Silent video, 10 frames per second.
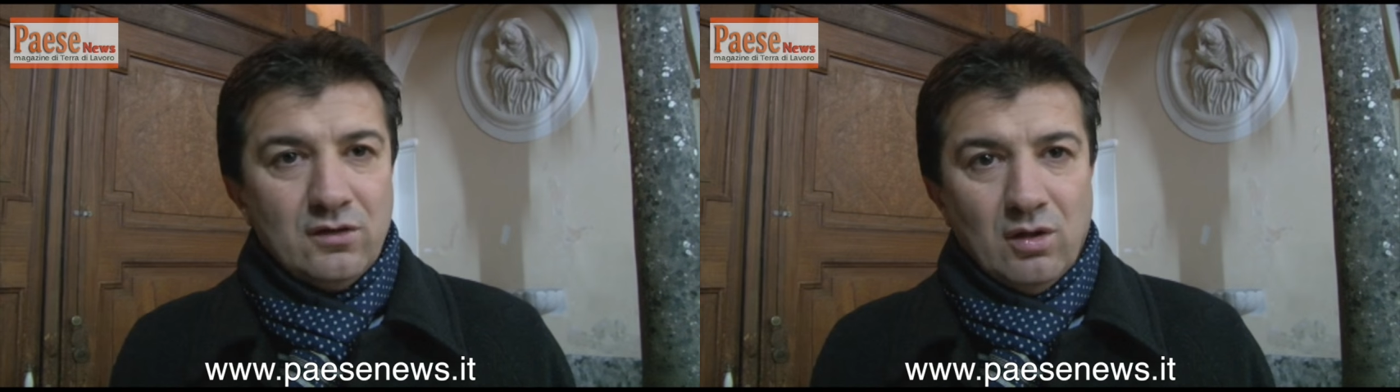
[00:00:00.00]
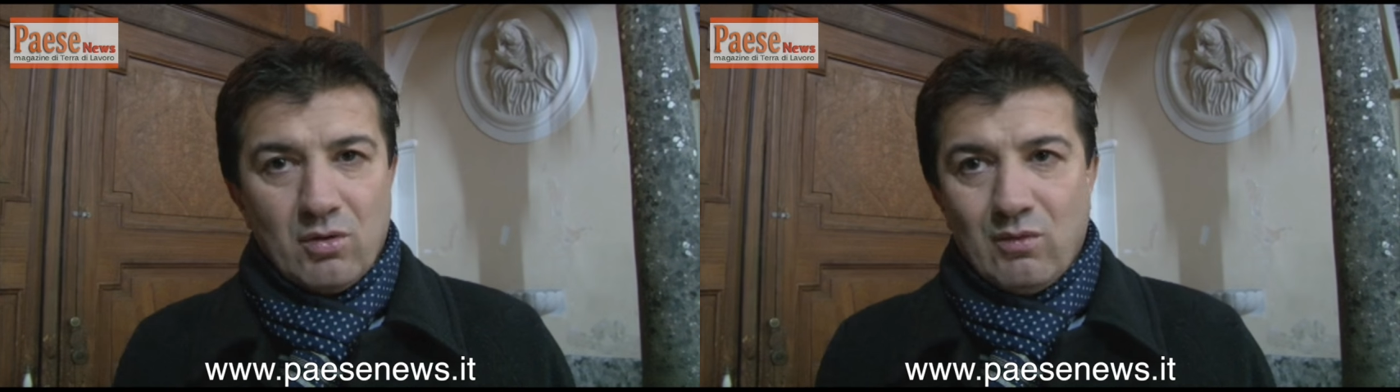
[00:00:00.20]

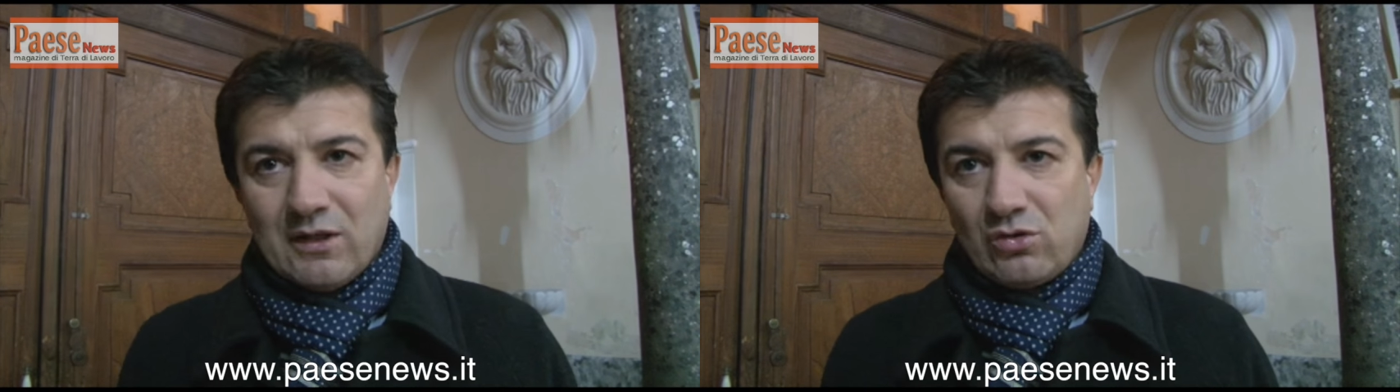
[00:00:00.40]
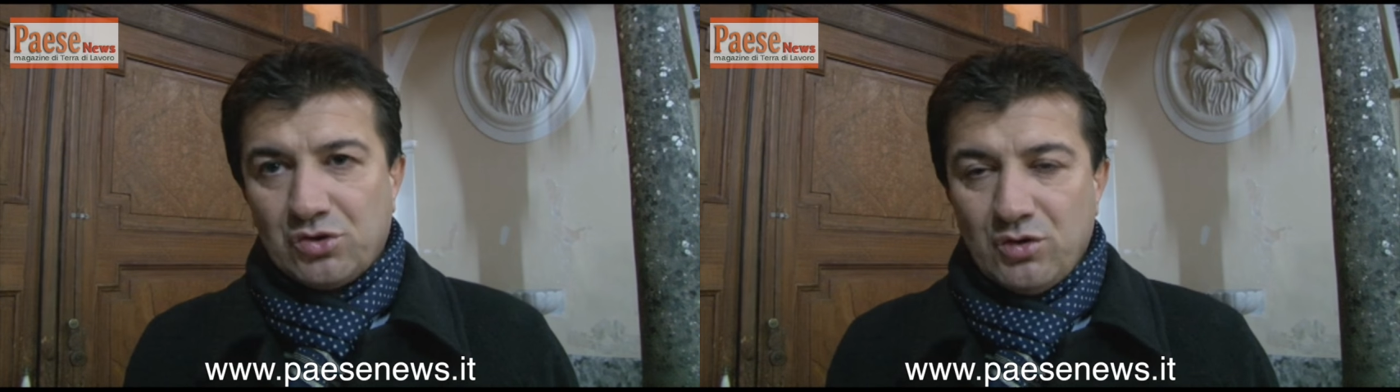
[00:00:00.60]
dopo
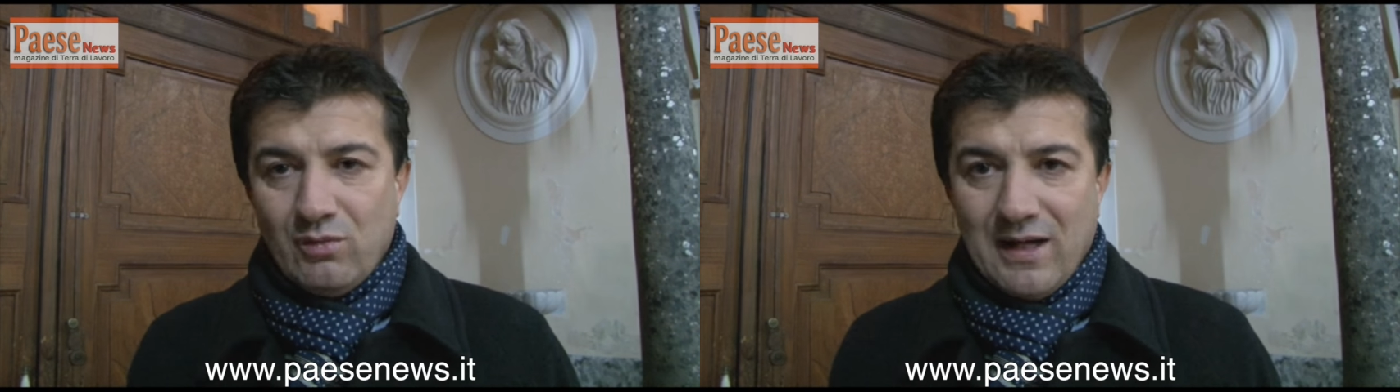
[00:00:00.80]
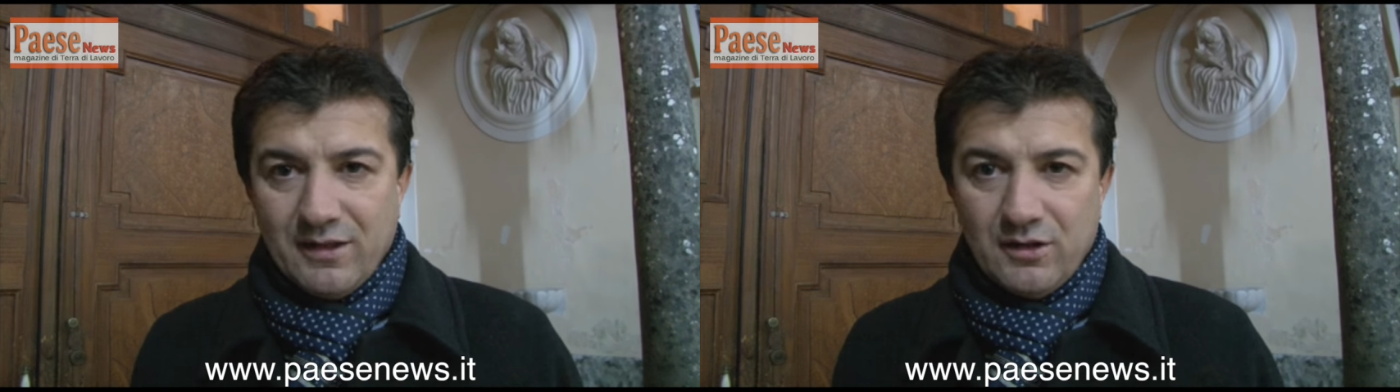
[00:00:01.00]

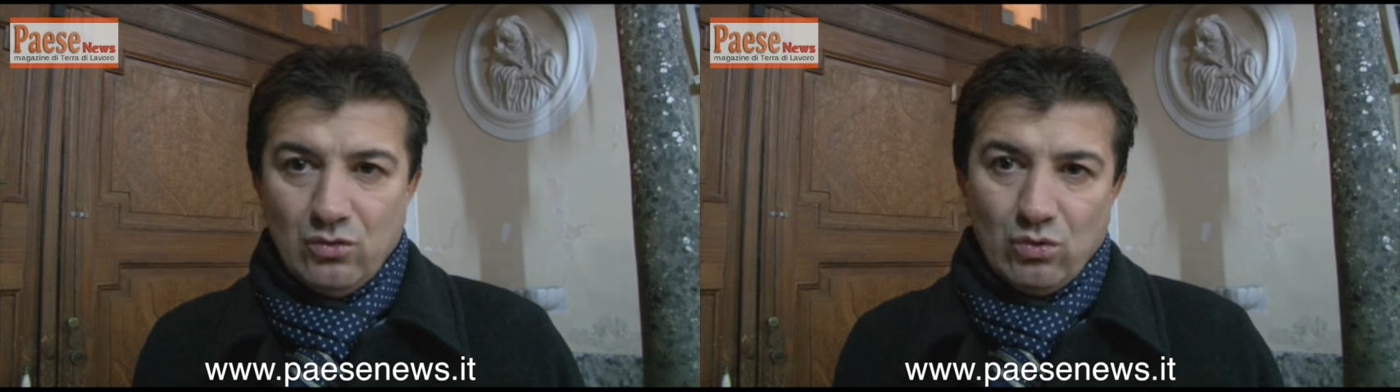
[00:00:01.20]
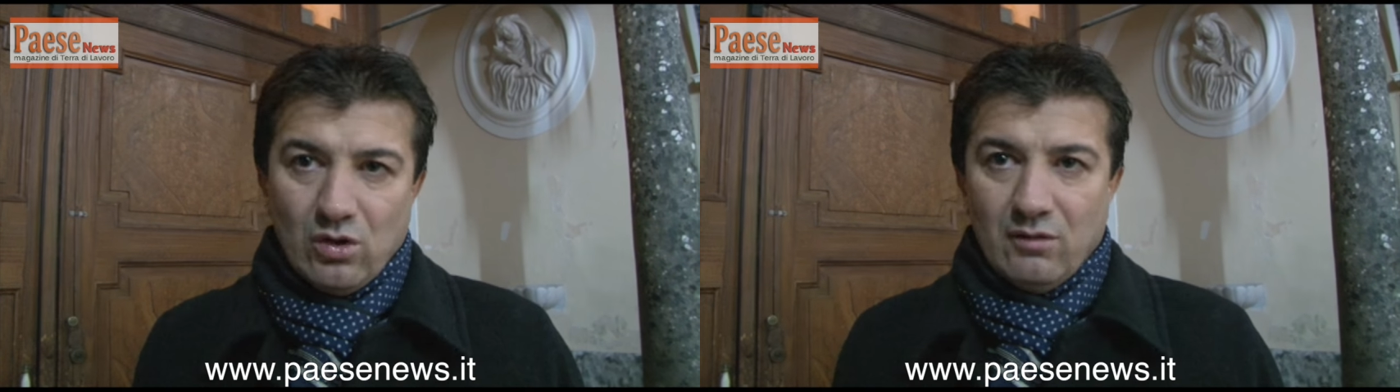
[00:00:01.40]
4-5 anni di
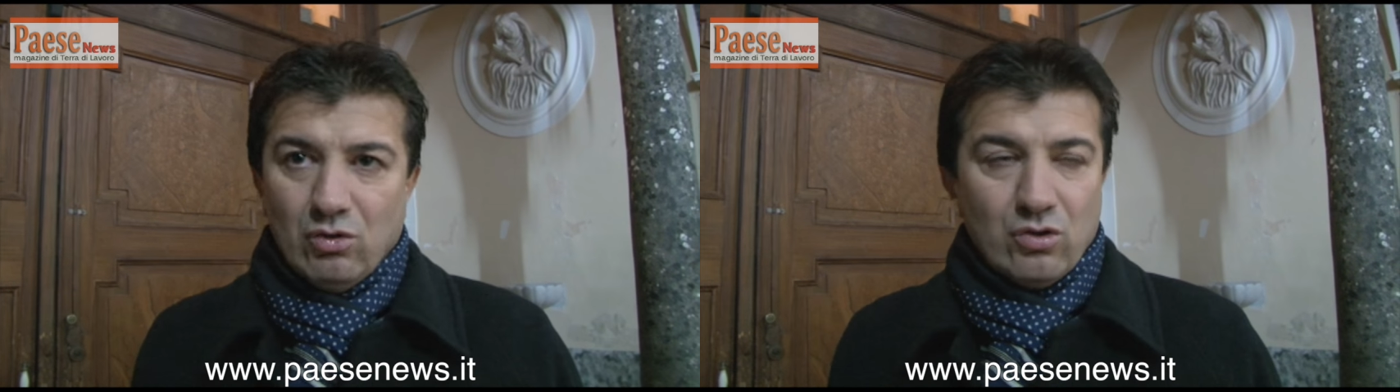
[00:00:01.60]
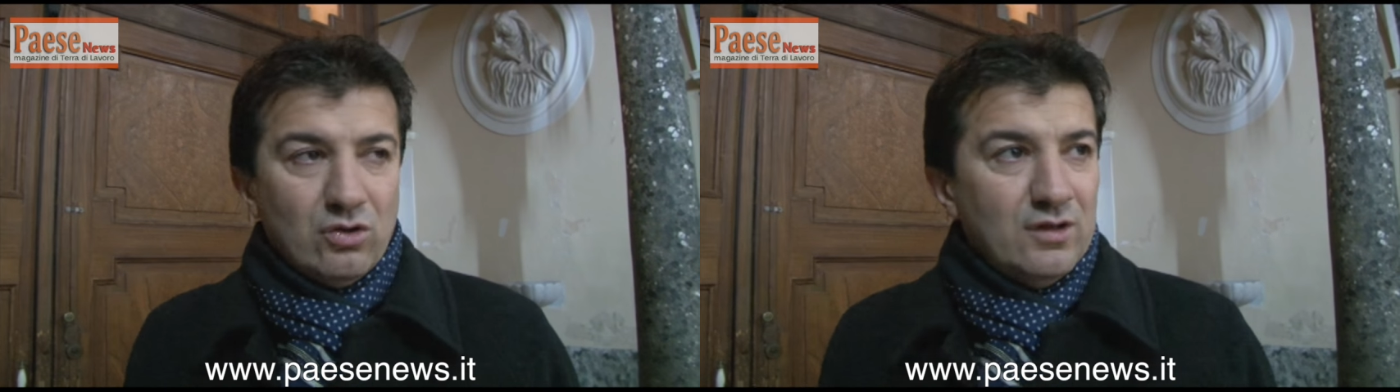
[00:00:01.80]
duro
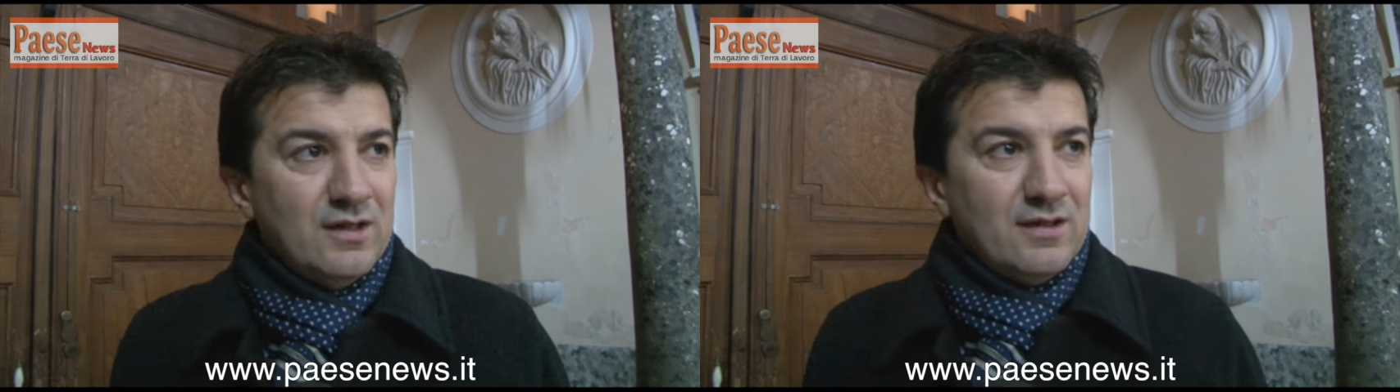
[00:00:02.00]
lavoro,